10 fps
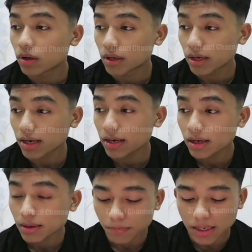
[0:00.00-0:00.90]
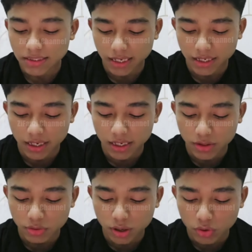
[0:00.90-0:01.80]
Ya kan? Basrengnya ini
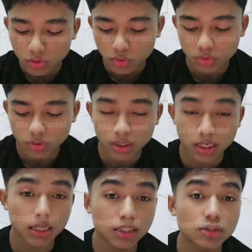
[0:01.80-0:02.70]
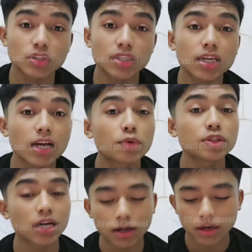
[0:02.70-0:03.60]
tuh aku ready stock. Jadi kamu
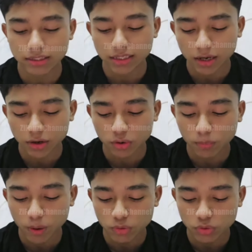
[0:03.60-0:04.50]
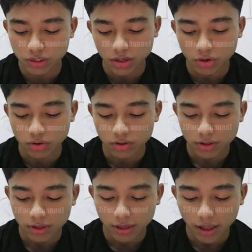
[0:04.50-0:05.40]
jangan jangan lupa untuk check out
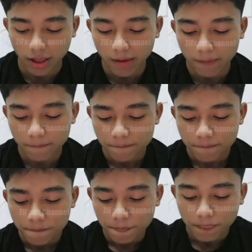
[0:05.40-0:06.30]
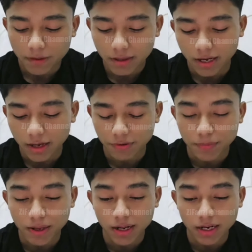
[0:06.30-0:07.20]
ya. Iya, Cafe
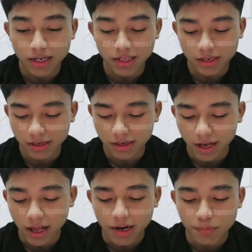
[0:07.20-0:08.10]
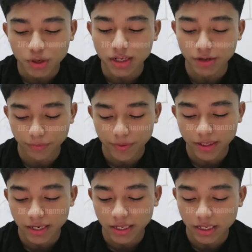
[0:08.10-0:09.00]
Bian hari ini nggak ada. Mungkin Cafe
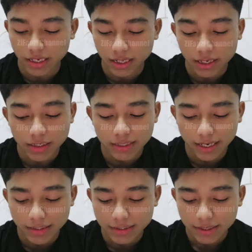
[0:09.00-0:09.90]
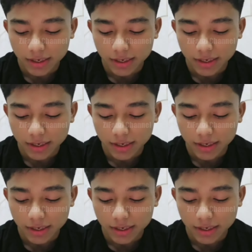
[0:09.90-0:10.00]
Biannya lagi lagi kerja guys.